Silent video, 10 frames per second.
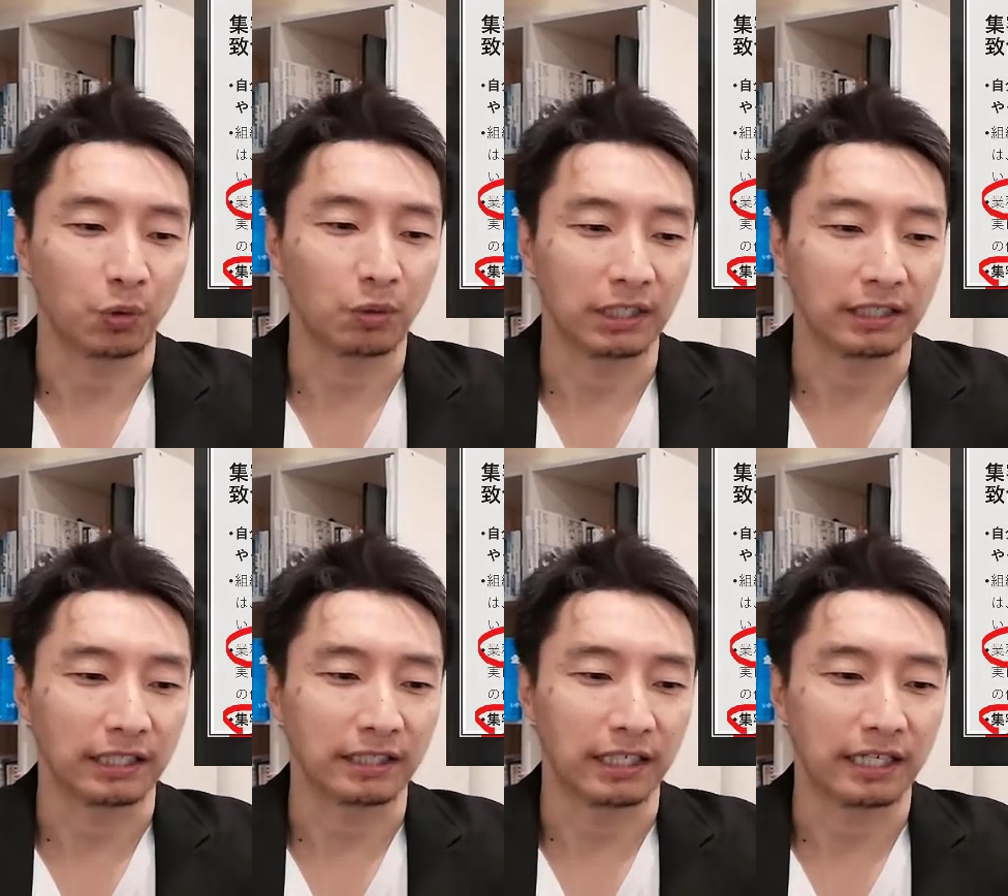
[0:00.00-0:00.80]
ここはね、
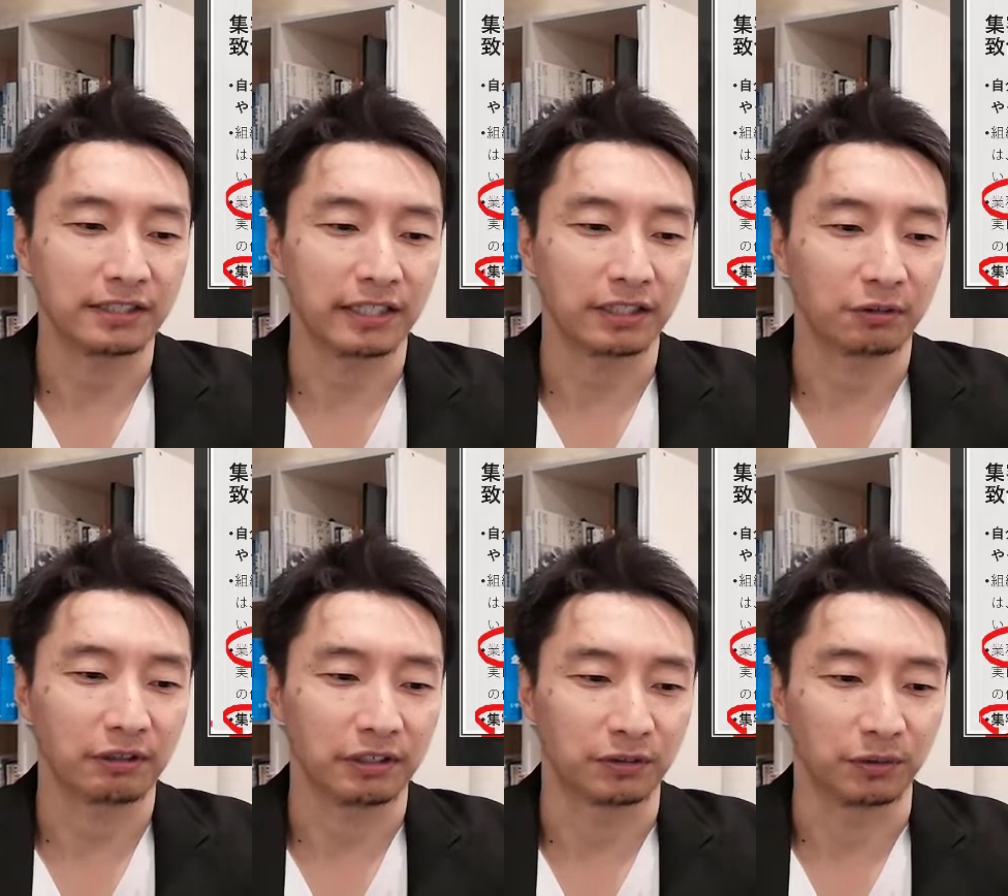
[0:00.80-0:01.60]
大体会社がやってく
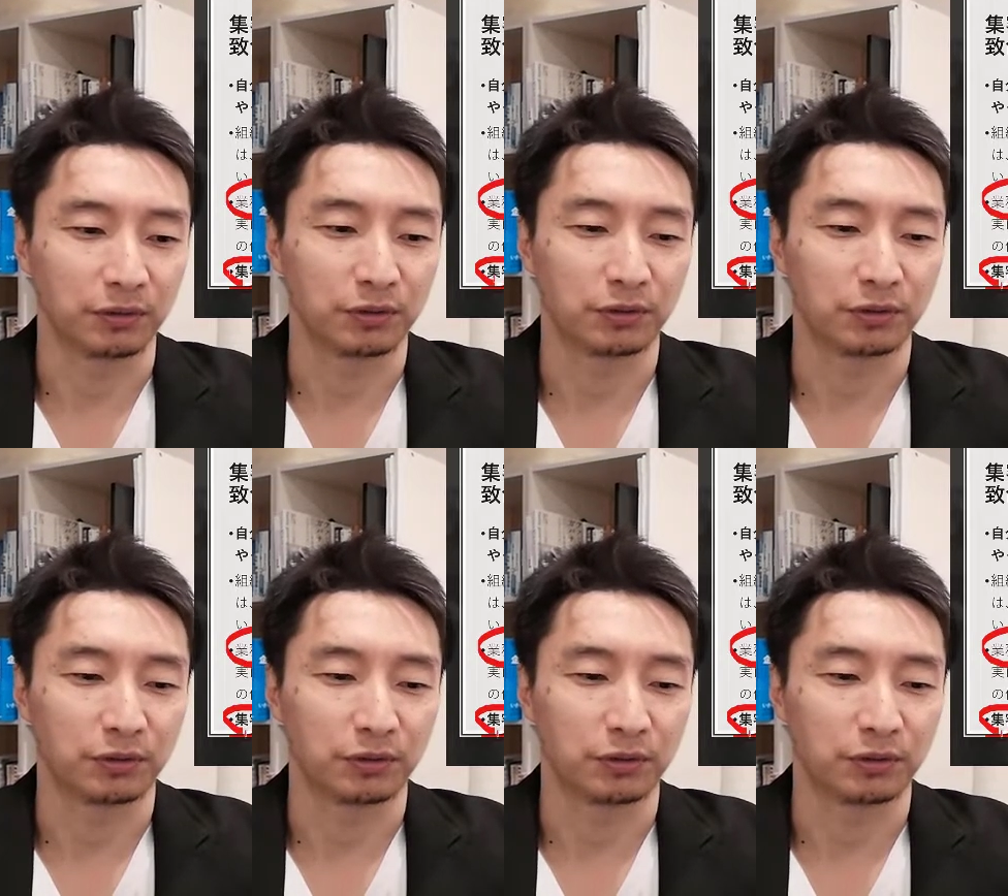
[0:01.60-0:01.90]
れるわけですよ。